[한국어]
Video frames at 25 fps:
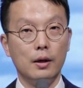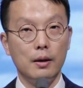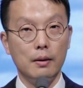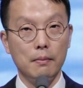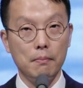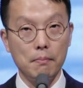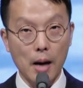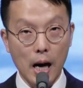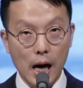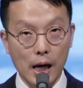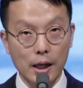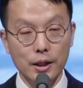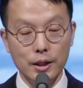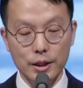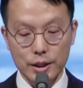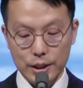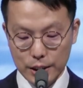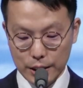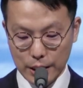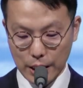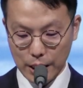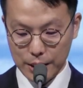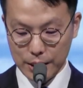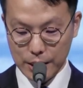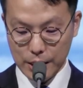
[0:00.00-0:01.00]

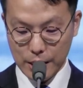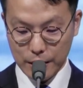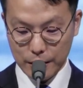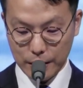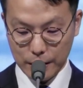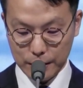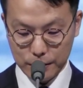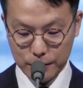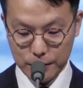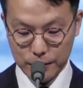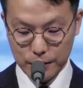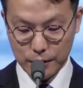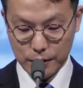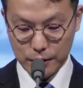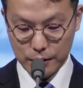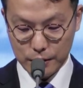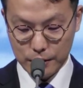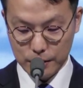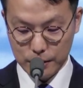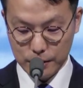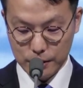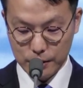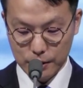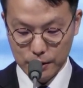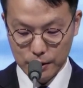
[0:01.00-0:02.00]
마르지 아니한 같으니
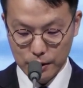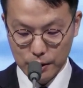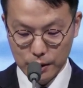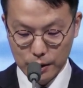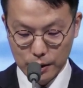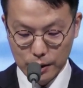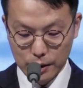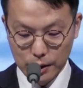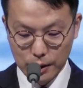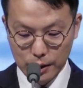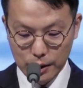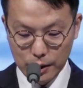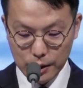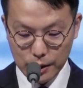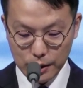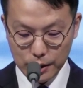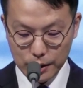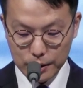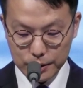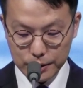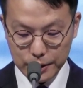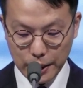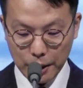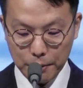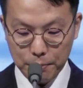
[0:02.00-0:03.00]

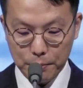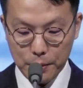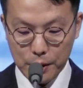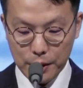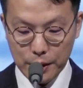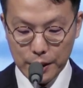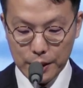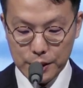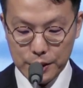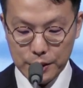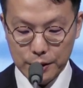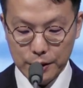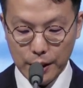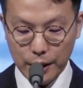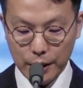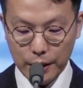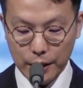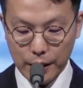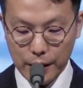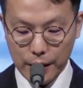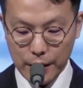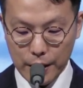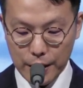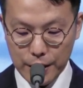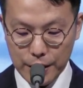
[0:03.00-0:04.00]
생명의
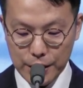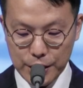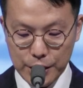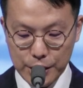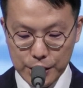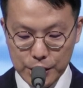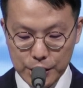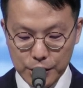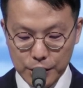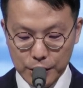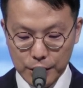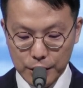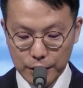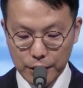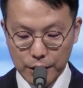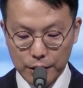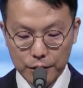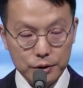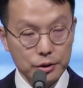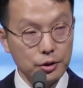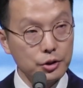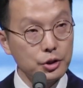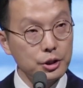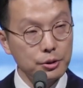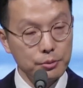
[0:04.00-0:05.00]
시냇가에 이식이
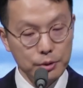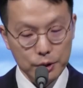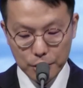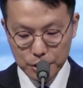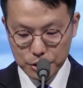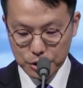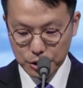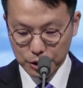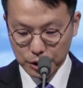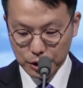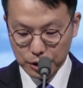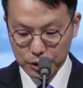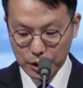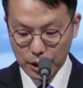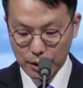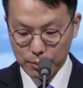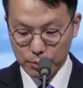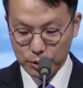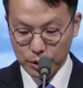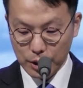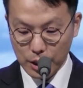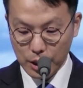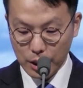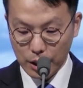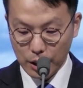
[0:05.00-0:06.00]
되어서 심겨졌기
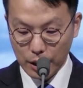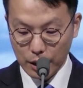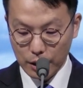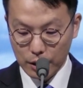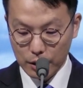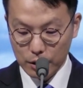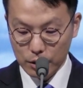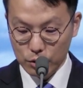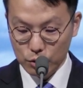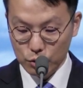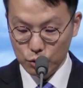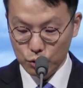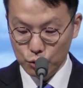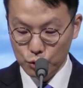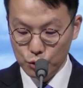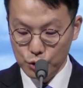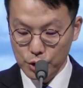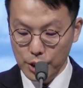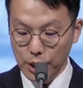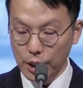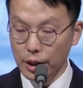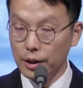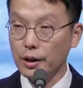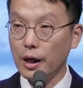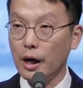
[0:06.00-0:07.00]
때문에
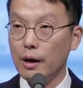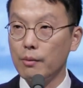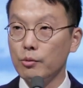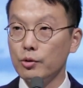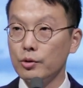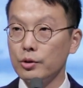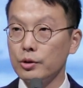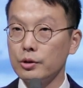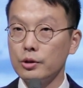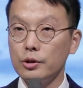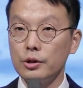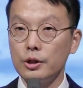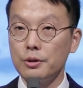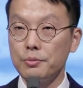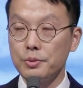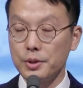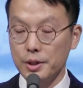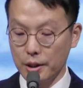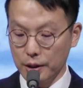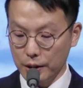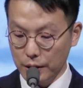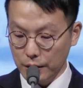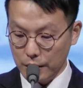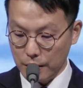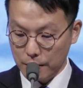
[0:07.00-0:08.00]
우리의 나무는 그
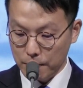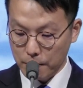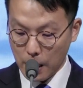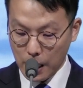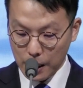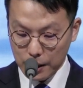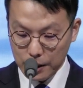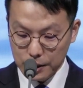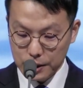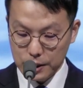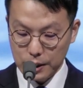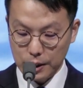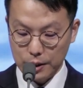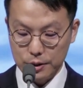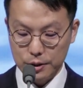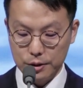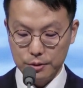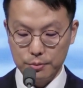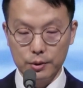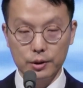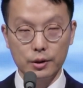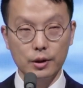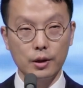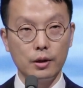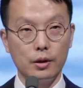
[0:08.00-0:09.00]
잎사귀가 마르지
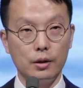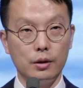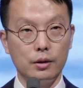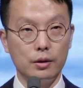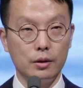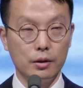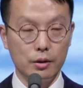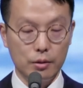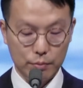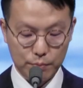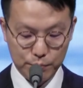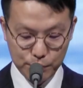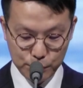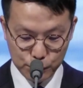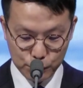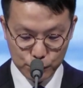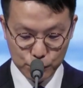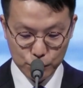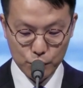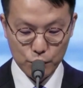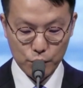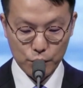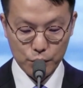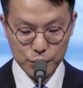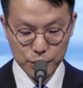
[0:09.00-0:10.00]
않습니다.
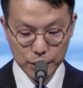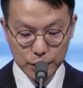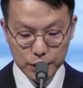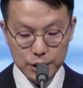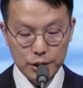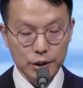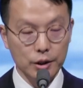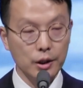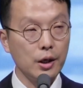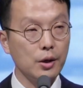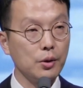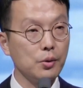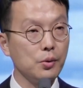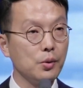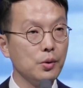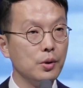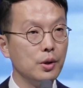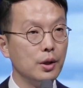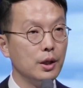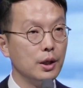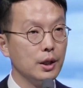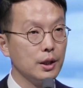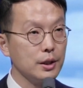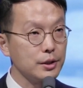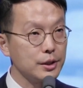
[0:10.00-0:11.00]
푸르고 싱싱하고
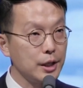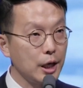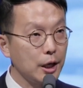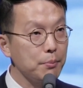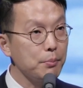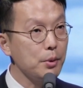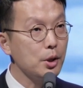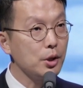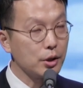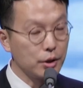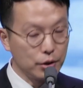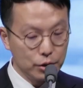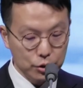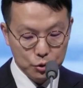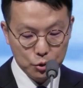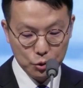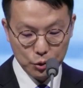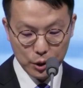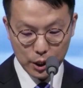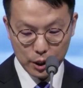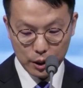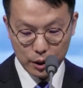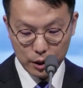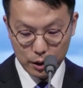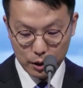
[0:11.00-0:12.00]
생명이 그
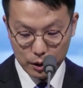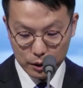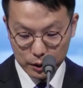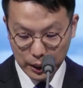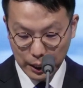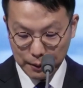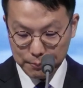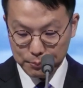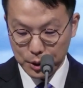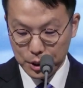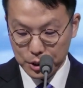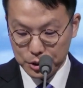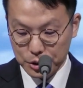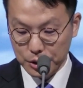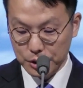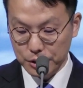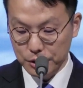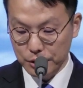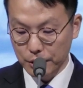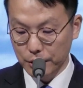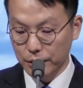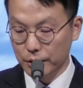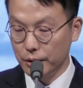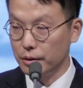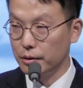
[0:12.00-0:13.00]
속에 담겨져
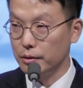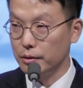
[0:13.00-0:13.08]
있어요.